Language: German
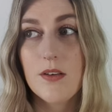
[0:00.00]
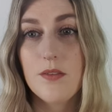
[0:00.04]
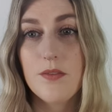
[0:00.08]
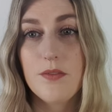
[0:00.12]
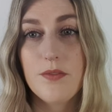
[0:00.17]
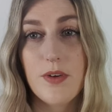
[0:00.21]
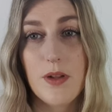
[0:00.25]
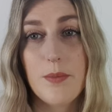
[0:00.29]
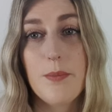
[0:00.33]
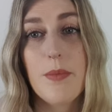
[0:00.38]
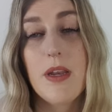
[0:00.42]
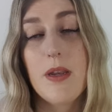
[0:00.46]

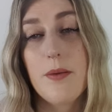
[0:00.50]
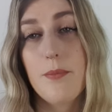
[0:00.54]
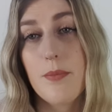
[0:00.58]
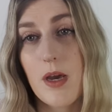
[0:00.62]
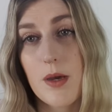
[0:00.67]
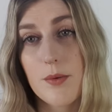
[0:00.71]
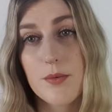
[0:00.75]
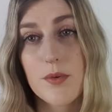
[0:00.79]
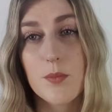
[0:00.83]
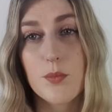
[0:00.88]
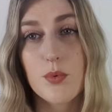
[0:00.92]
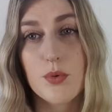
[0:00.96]
weil meine
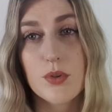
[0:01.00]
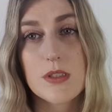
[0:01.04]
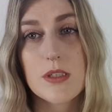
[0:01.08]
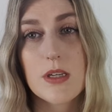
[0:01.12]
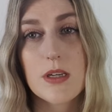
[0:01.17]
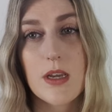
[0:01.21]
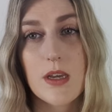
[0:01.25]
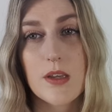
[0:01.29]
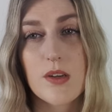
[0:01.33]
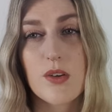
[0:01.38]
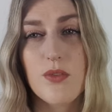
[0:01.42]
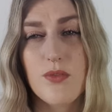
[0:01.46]
Mom
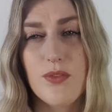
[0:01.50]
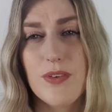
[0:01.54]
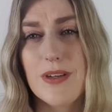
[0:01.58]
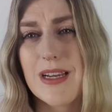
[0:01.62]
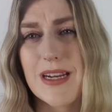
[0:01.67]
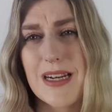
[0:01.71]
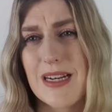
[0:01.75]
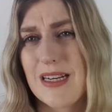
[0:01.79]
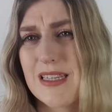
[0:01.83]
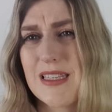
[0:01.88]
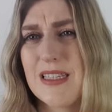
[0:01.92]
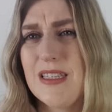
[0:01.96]
Geburtstag hat und wir da
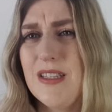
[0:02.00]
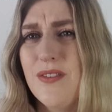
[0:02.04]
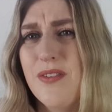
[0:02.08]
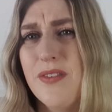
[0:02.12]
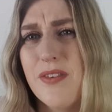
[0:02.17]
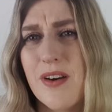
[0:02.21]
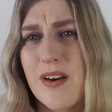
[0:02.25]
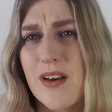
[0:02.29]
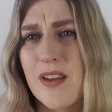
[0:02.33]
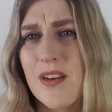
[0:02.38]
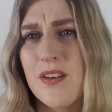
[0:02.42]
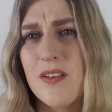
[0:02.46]
gleich
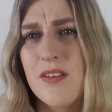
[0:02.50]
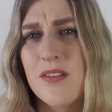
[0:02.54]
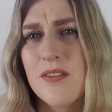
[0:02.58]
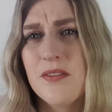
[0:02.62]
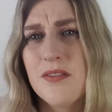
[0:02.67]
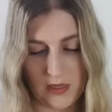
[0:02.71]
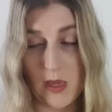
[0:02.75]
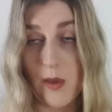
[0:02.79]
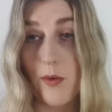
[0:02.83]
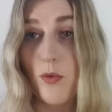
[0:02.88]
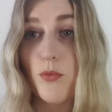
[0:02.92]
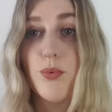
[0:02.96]
hinfahren.
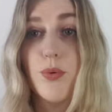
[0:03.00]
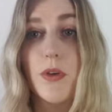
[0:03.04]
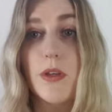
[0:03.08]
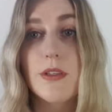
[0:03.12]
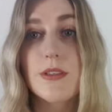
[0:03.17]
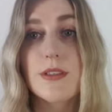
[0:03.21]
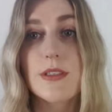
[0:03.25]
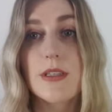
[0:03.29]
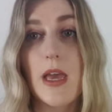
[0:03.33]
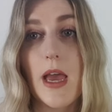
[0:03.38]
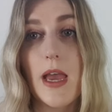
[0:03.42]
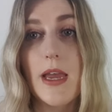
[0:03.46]
Ich habe
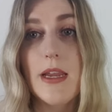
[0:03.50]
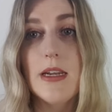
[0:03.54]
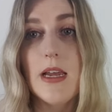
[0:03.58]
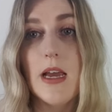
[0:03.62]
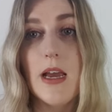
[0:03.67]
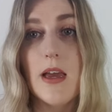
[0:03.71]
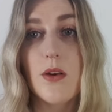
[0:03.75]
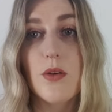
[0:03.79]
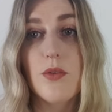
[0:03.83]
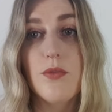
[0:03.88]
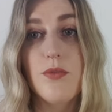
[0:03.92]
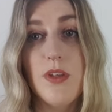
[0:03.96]
übrigens keine
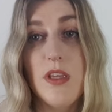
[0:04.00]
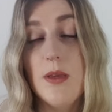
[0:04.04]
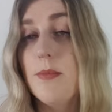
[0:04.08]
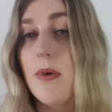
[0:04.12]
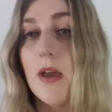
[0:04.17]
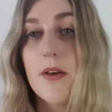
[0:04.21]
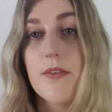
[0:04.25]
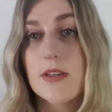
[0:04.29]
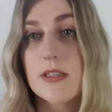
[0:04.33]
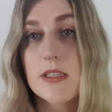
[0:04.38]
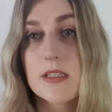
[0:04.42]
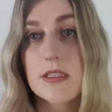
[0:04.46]
Ahnung, wie
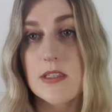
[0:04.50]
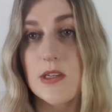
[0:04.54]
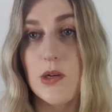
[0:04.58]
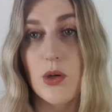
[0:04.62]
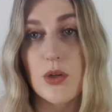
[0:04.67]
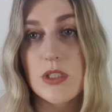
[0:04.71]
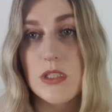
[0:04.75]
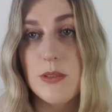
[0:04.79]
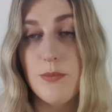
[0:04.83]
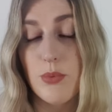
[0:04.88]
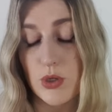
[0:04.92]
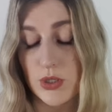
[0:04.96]
immer, was das
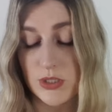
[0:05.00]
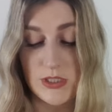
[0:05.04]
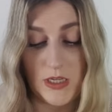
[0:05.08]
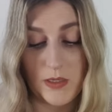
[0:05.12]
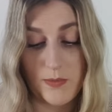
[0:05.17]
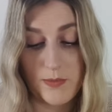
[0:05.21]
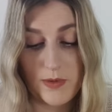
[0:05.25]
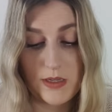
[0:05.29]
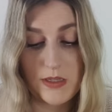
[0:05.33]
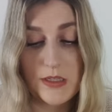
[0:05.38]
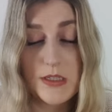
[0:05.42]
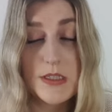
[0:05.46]
Glossy Box
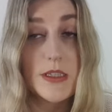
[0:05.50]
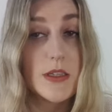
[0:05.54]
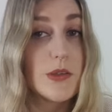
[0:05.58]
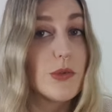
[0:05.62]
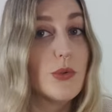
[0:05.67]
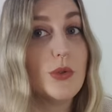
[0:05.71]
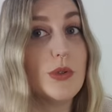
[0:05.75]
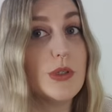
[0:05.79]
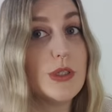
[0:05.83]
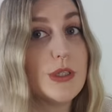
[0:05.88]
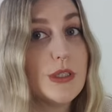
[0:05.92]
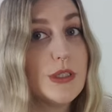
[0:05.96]
Thema ist,
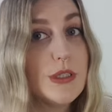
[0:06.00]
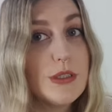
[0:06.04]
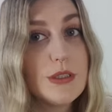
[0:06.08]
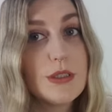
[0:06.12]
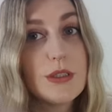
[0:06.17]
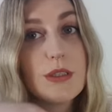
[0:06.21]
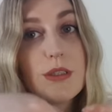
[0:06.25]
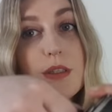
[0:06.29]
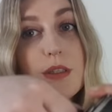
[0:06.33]
natürlich nicht.